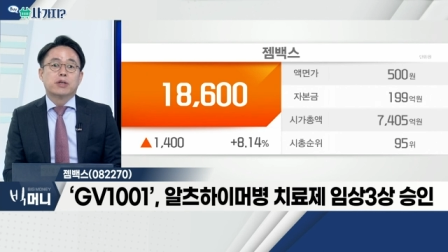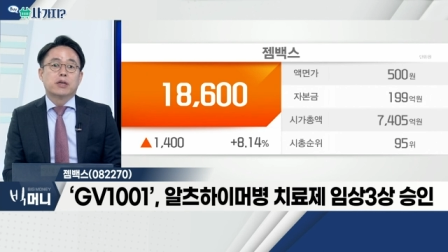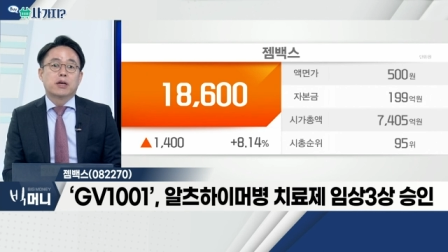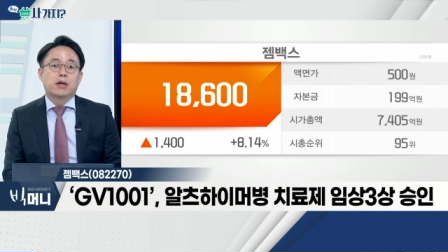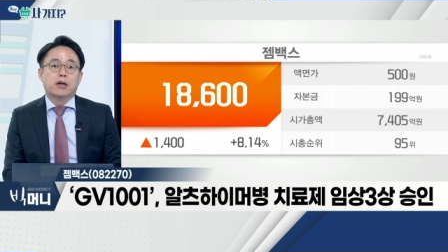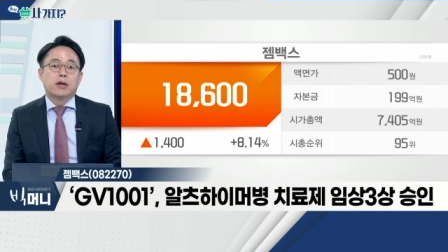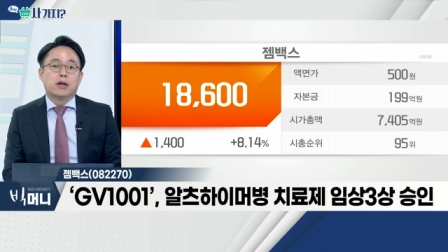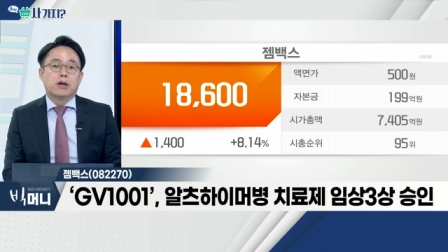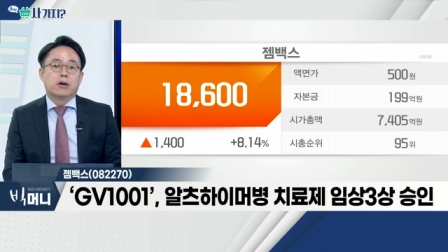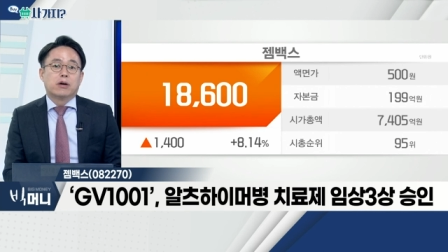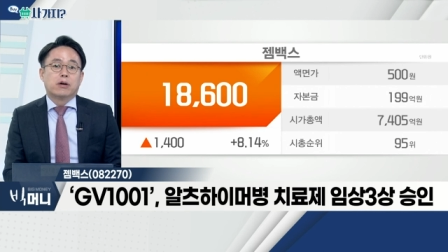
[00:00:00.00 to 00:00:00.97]
이게
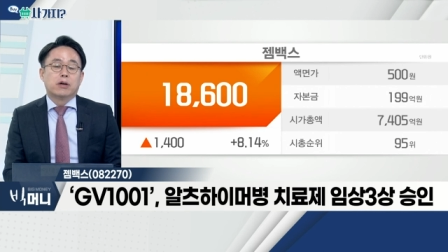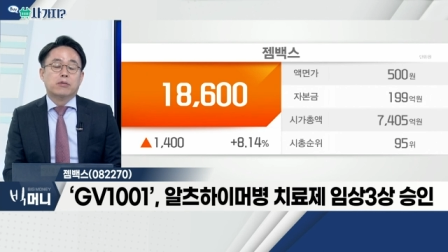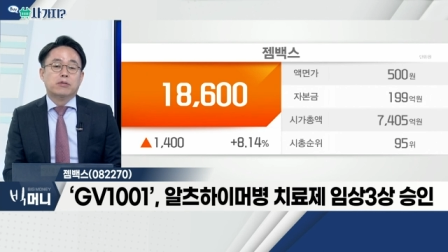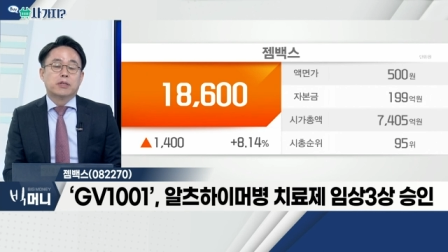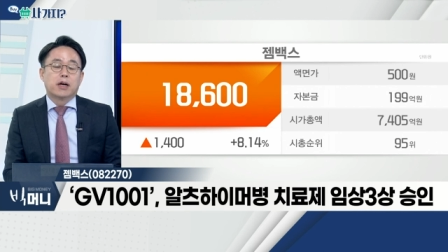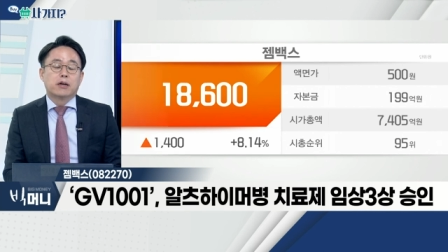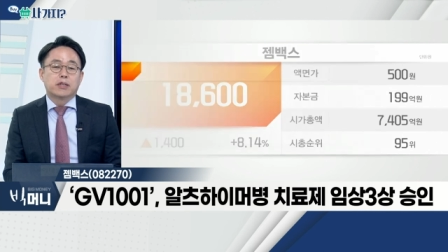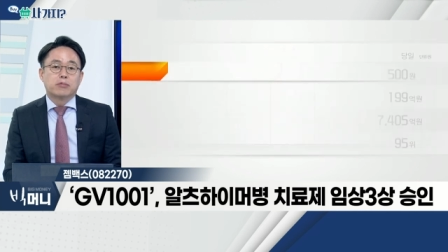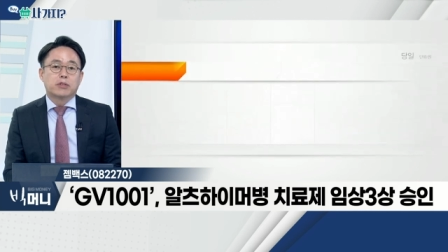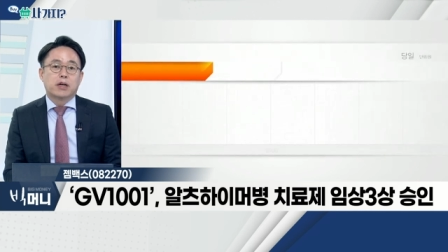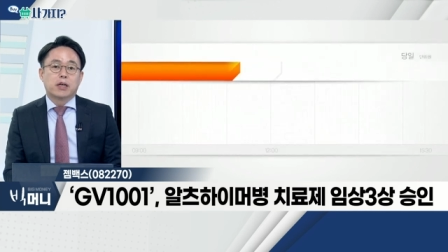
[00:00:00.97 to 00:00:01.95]
어, 임상
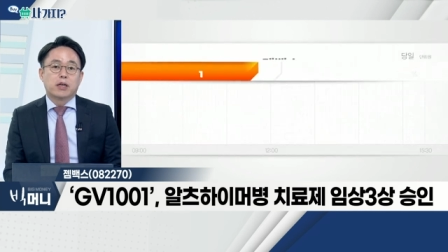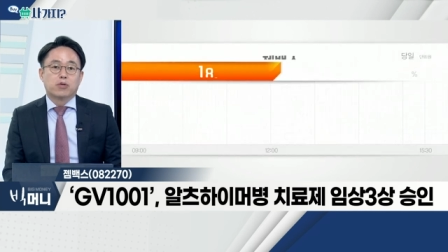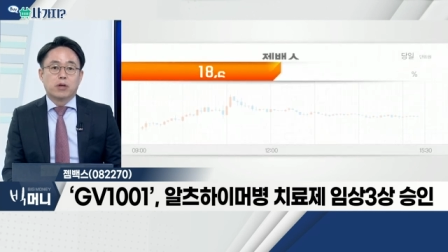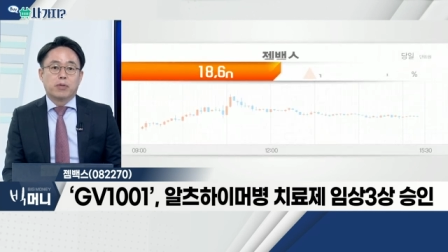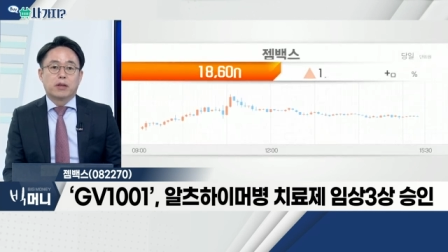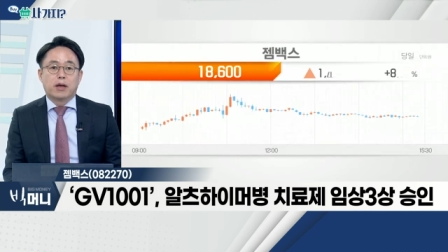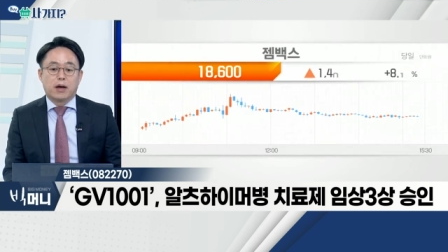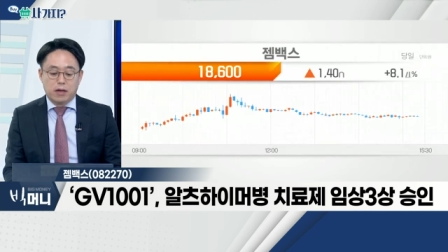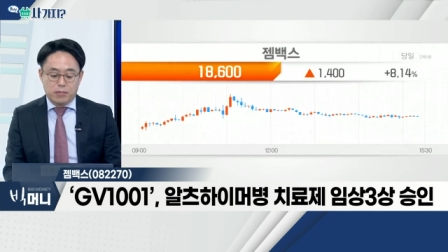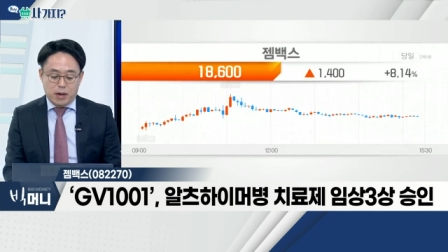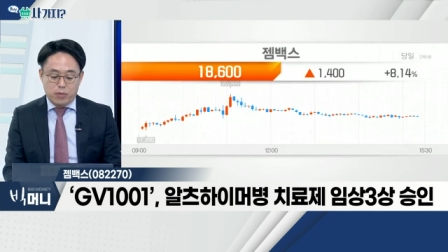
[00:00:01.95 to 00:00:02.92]
삼상에
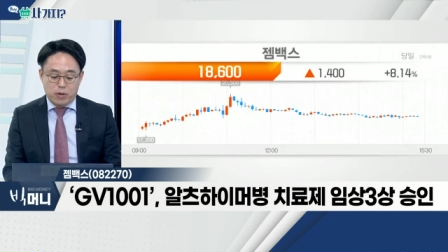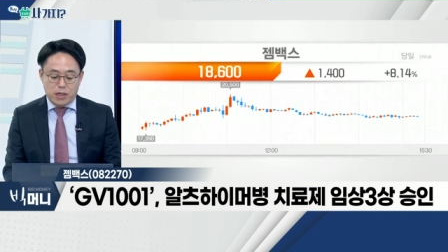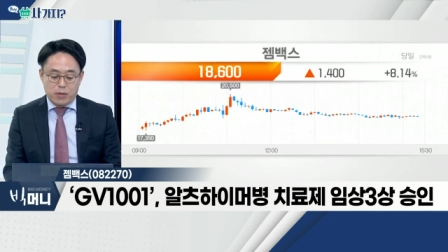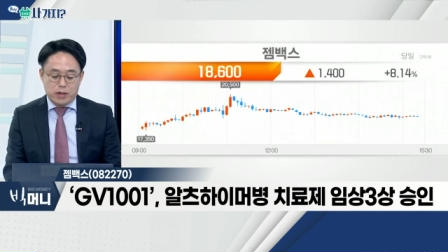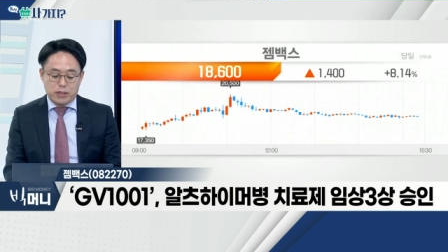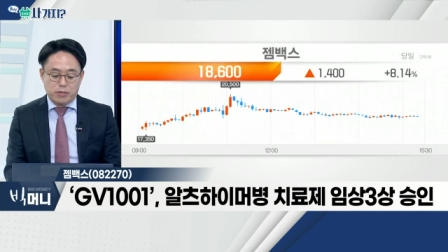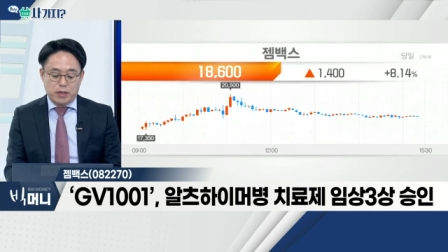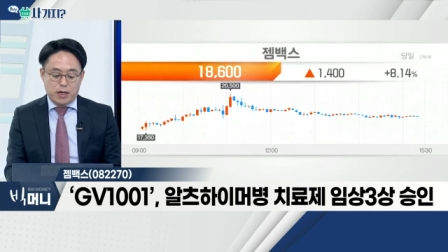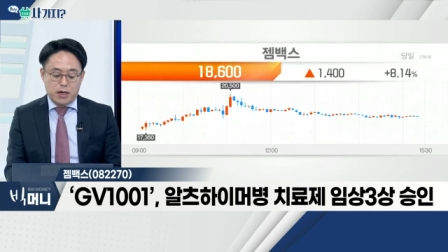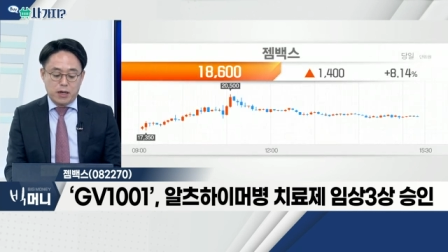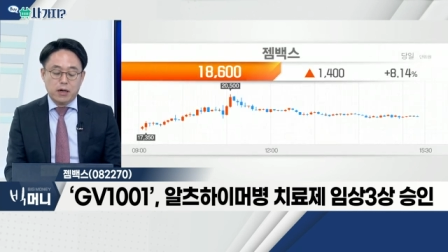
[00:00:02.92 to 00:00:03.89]
돌입했다는 발표가
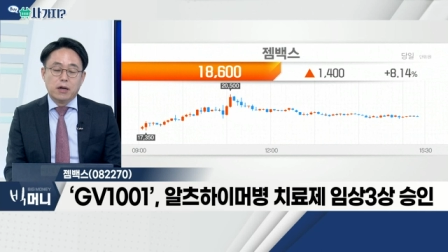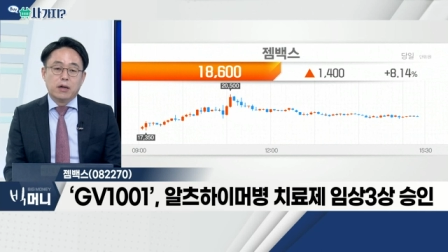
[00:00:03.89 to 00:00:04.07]
나왔습니다.